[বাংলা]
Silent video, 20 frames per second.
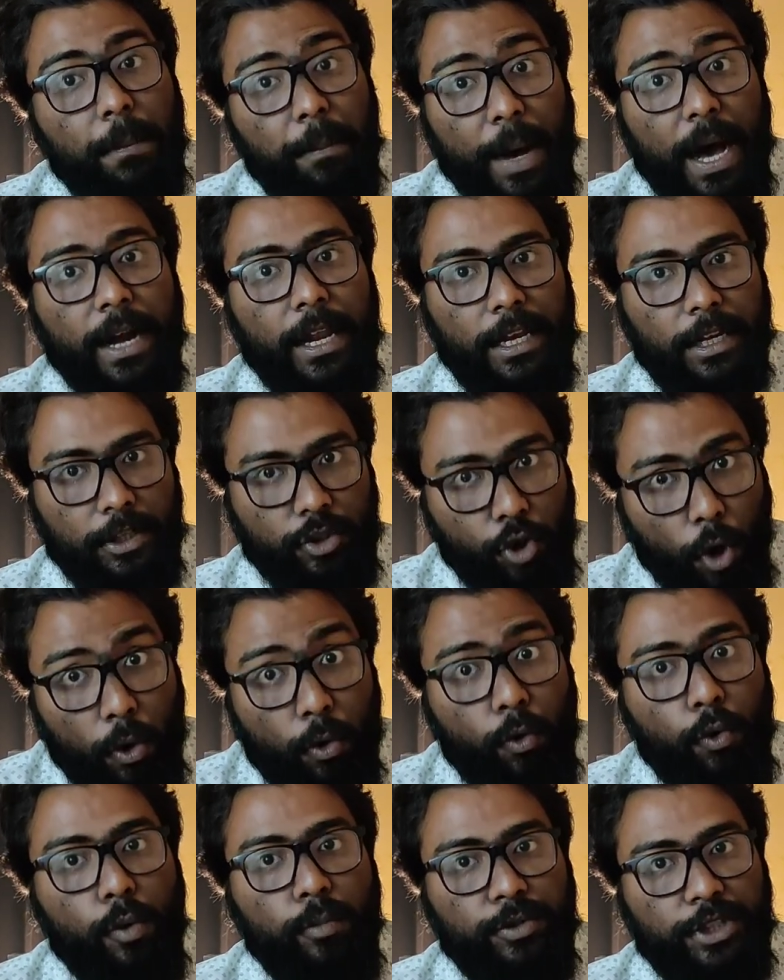পারে
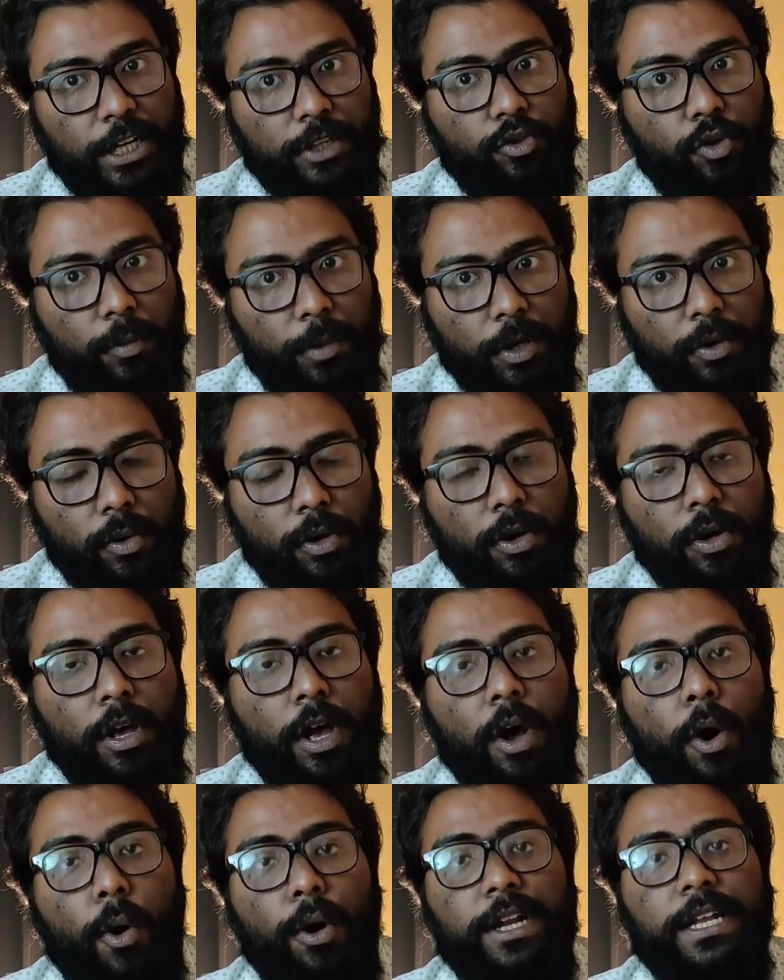সক্ষম সেই ছবিগুলো
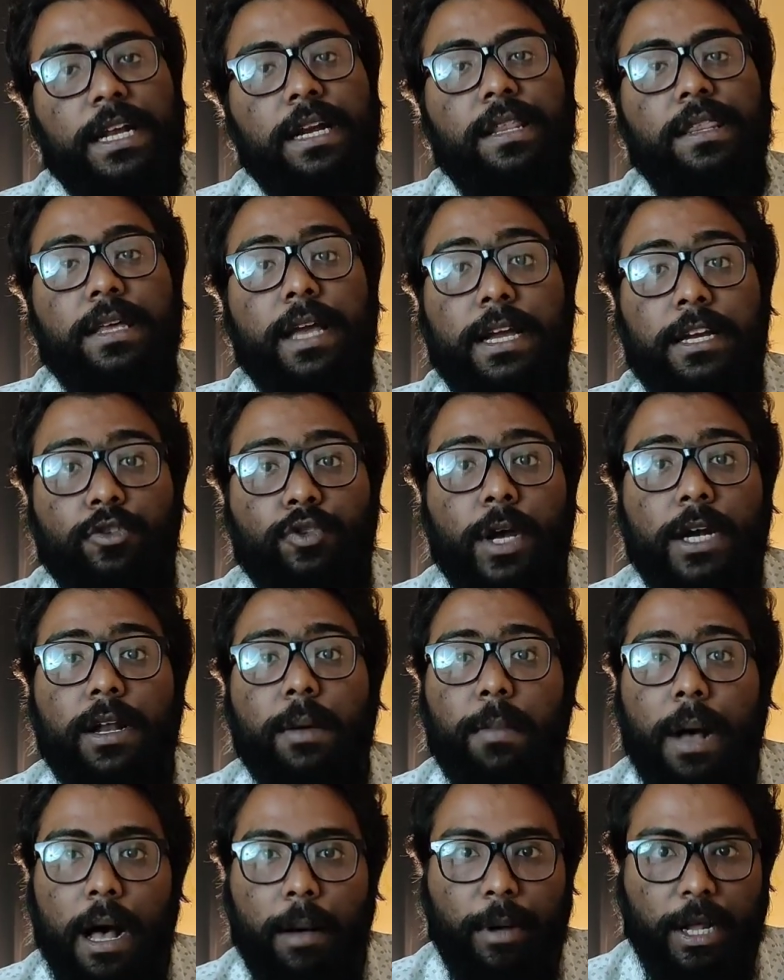অডিয়েন্সকে কিছু একটা
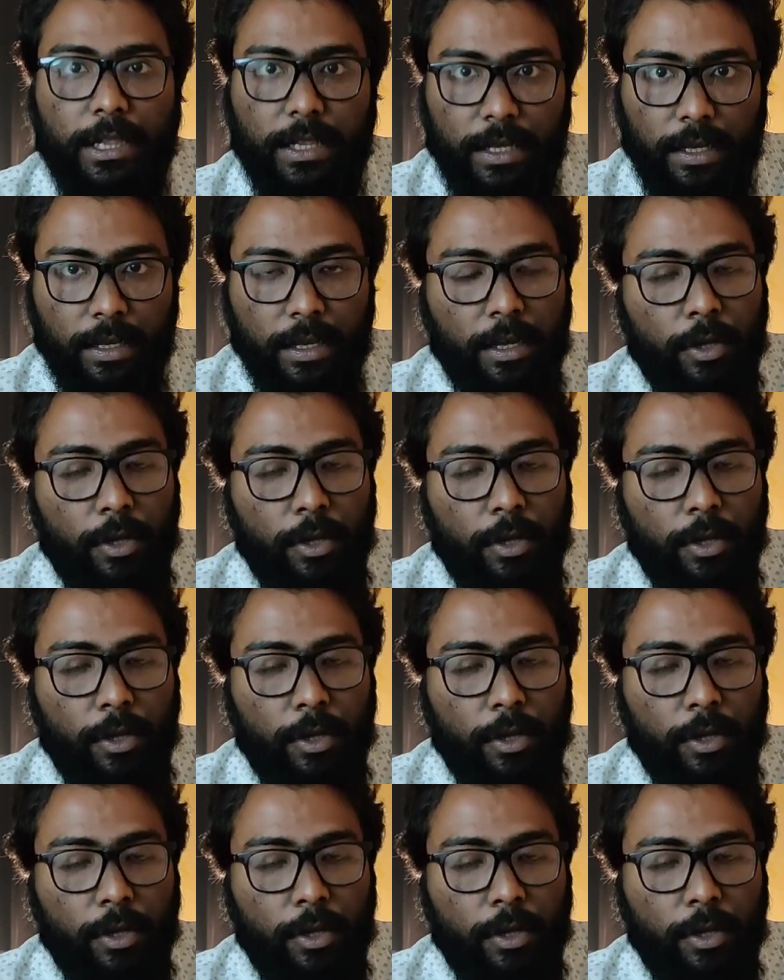ভাবাতে